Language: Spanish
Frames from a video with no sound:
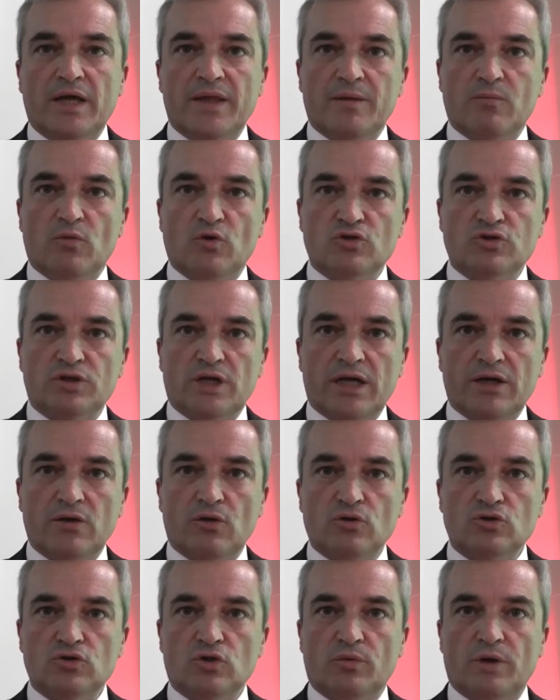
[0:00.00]
a
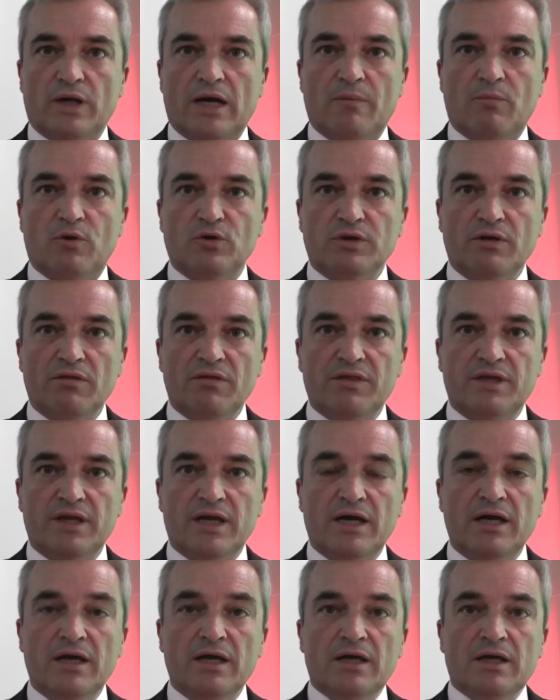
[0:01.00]
demostrarnos sobre la
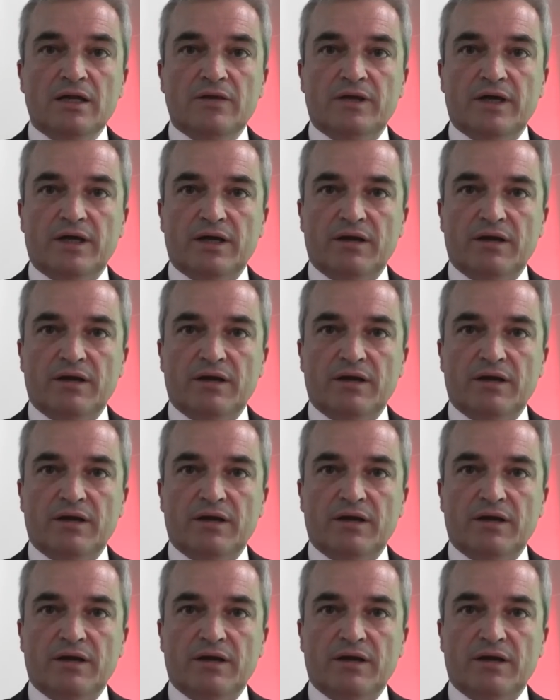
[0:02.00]
potencia de